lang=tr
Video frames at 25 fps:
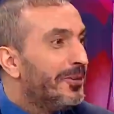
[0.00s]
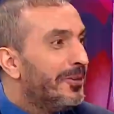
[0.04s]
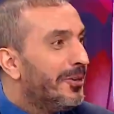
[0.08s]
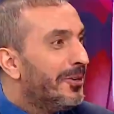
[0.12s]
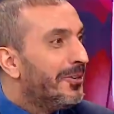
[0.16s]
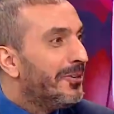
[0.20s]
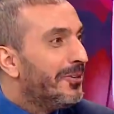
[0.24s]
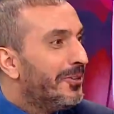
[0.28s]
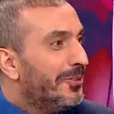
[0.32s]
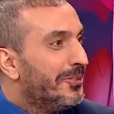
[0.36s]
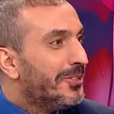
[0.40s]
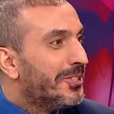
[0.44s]
o,
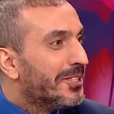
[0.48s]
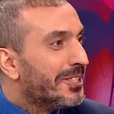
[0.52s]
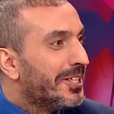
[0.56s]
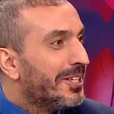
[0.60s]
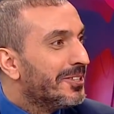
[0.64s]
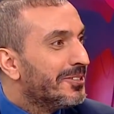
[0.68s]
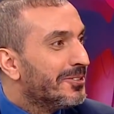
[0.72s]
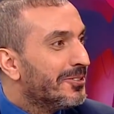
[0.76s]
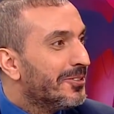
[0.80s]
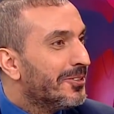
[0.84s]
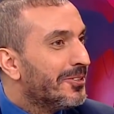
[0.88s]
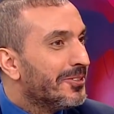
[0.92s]
hayır,
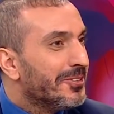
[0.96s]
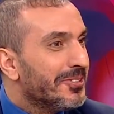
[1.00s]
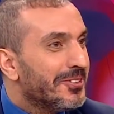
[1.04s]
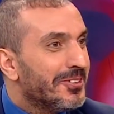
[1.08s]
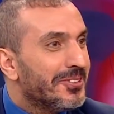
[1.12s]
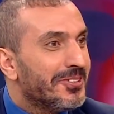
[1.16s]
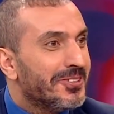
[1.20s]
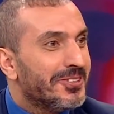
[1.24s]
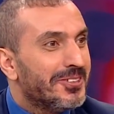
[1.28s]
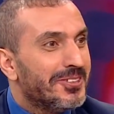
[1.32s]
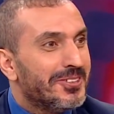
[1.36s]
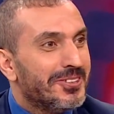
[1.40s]
işler şunu zor.
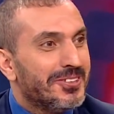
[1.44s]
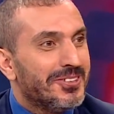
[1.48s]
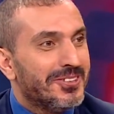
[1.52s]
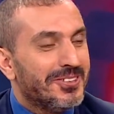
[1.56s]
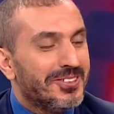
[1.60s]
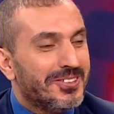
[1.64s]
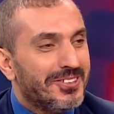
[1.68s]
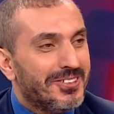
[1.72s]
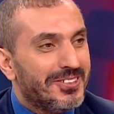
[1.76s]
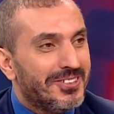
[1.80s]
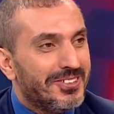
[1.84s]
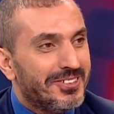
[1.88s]
söylemeye çalışıyorum.
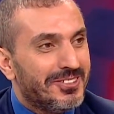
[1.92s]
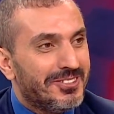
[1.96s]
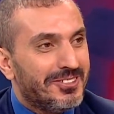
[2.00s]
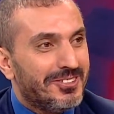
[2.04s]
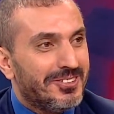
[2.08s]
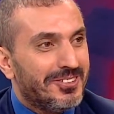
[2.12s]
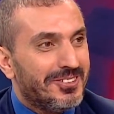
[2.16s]
Josef'in